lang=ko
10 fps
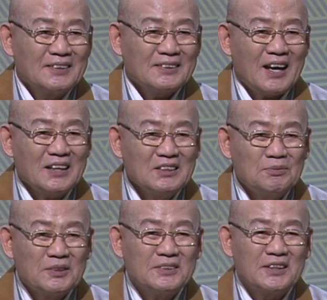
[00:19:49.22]
창립
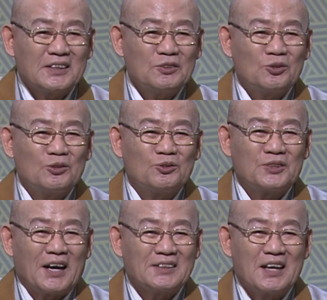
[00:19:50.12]
정신의 기초를
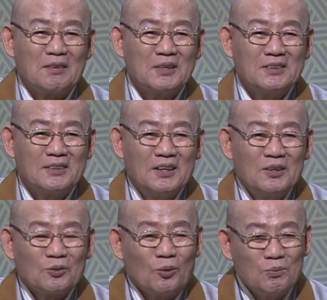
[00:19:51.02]
두지 아니하면
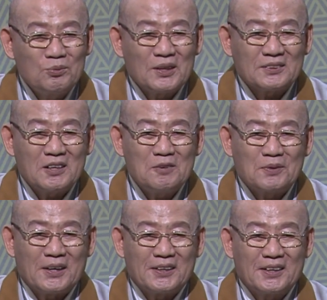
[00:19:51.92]
공부나 사업
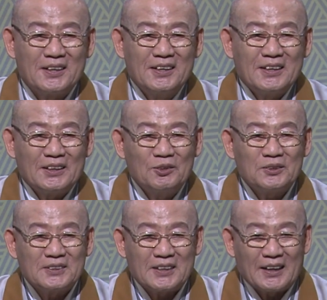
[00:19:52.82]
간에
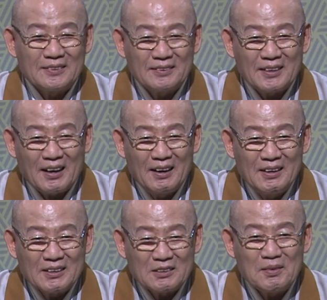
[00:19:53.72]
이루어지지 않는다
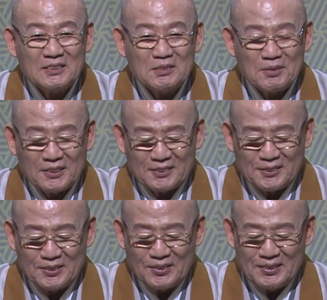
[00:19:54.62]
그
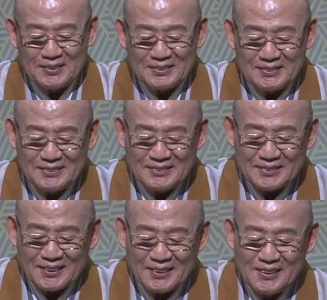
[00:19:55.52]
말씀이거든요.
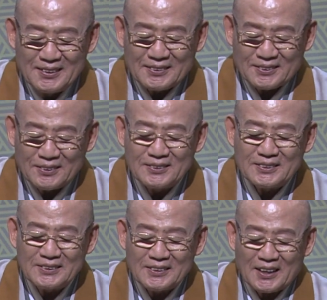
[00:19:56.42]
예,
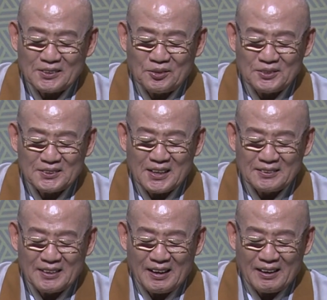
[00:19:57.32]
정신을 가지고 있어야
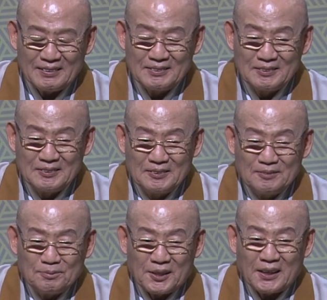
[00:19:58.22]
한다.
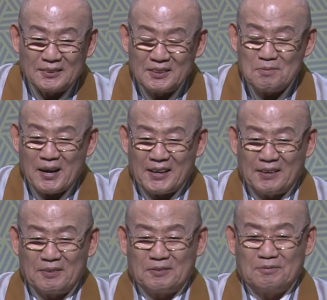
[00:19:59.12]
제가 늘
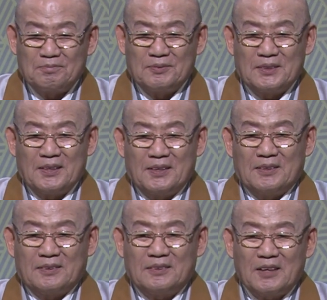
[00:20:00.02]
말해요.
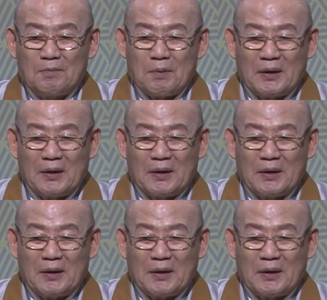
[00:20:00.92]
뜰 앞에